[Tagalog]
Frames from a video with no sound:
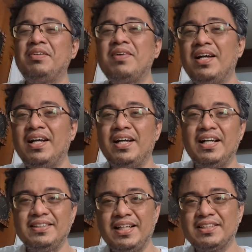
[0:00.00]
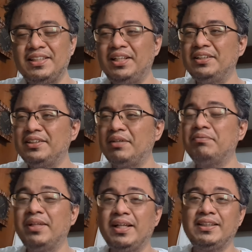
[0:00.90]
May mga sex scene,
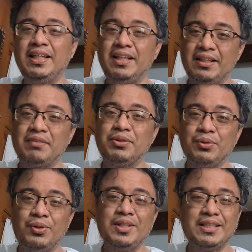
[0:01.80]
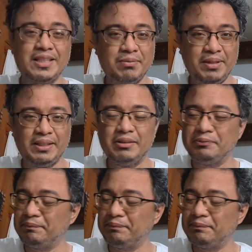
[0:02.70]
syempre, kasi katungkol nga sa kabit.